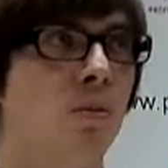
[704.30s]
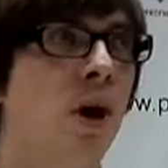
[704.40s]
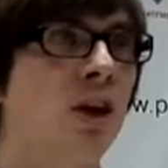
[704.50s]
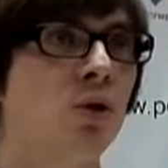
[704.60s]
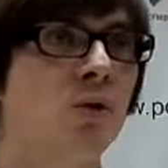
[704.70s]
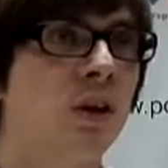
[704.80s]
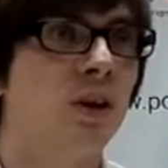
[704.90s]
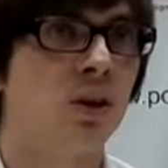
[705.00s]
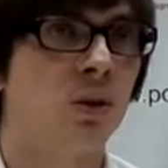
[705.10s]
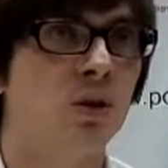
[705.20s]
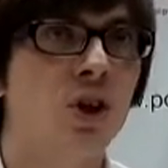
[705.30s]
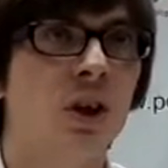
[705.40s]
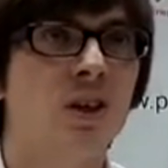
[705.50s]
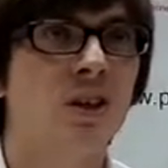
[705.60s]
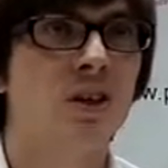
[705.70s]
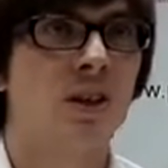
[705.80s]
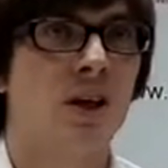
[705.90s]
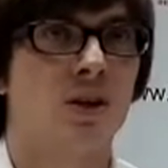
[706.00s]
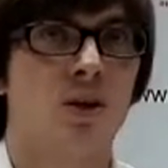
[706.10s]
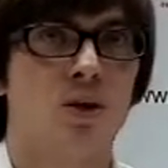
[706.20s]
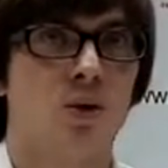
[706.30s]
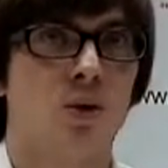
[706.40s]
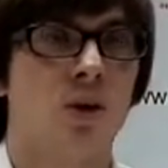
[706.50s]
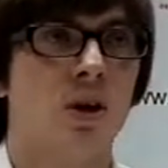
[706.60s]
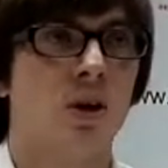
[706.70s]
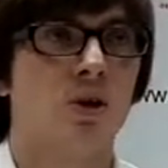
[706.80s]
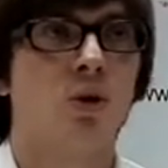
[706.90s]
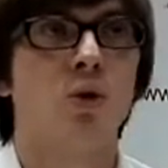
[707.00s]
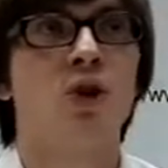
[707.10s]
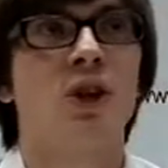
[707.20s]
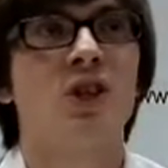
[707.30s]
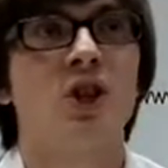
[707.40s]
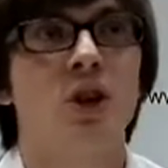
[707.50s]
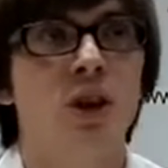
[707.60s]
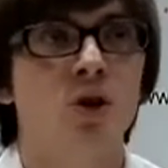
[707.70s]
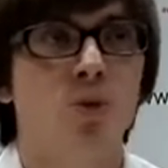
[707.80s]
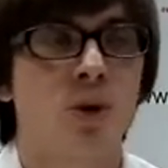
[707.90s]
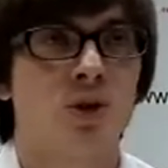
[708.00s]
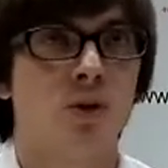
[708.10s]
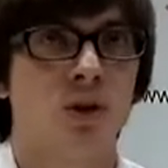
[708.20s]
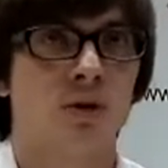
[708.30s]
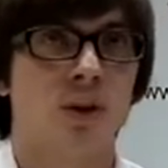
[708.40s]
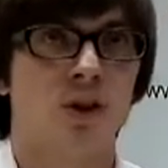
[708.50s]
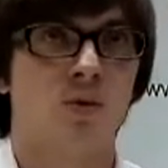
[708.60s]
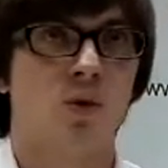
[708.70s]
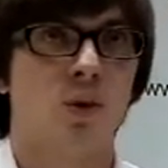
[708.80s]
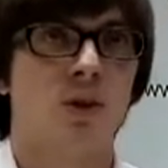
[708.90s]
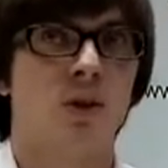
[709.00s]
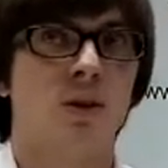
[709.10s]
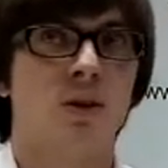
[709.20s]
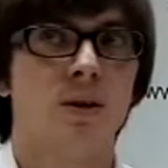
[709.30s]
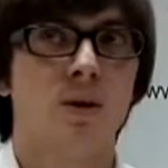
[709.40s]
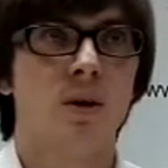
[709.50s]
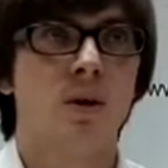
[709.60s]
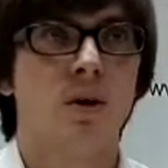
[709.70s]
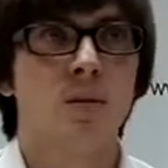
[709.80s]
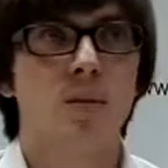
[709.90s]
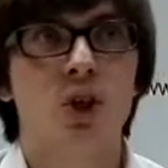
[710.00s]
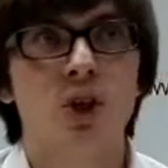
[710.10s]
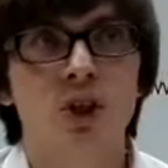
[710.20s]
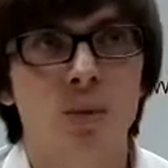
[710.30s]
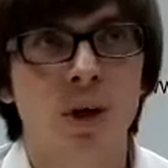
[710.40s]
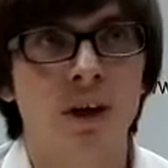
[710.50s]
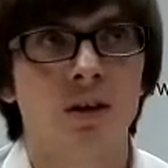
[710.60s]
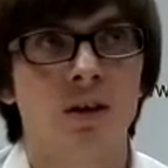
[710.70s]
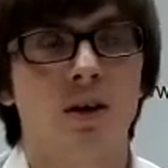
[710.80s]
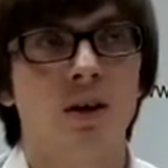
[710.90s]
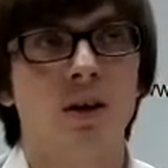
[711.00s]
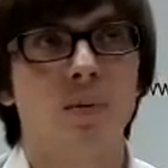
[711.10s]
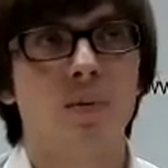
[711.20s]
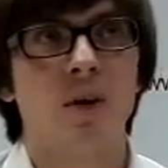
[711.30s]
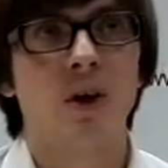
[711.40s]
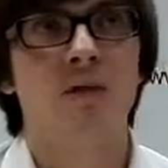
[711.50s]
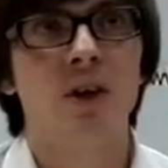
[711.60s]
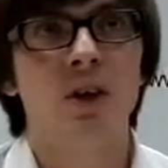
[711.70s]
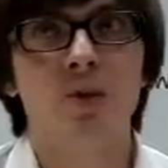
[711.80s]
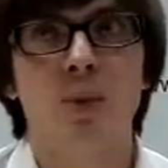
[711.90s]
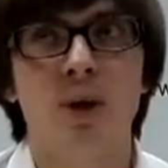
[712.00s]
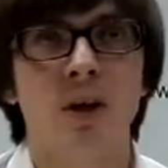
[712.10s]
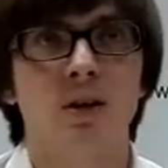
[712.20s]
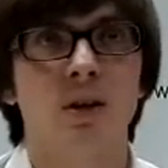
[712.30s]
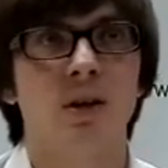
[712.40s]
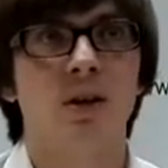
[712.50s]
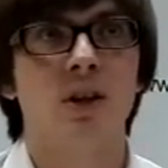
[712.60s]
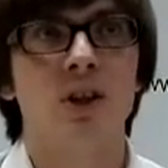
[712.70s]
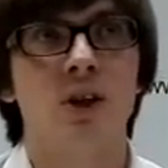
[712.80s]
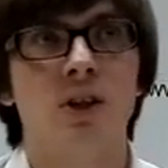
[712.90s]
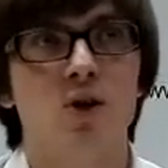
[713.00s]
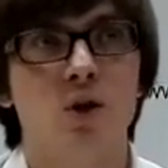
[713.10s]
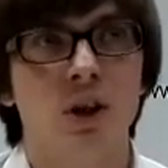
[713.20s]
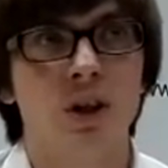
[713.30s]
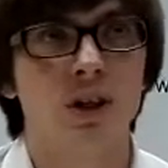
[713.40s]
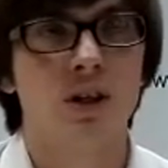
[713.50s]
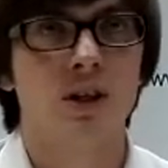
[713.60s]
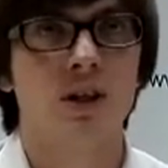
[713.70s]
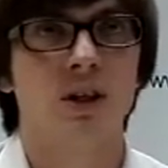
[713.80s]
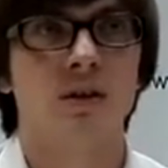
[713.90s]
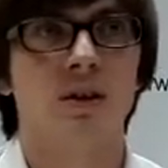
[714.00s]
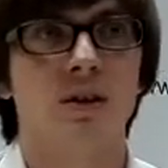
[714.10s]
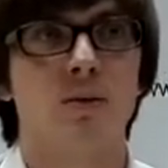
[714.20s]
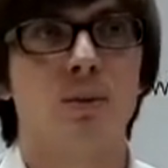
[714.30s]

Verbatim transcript: Багатоквартирной, ніяких царських сел, які уже, к сожалению, построены в нашем городе. Пишите про это, говорите про это, делайте журналистские расследования.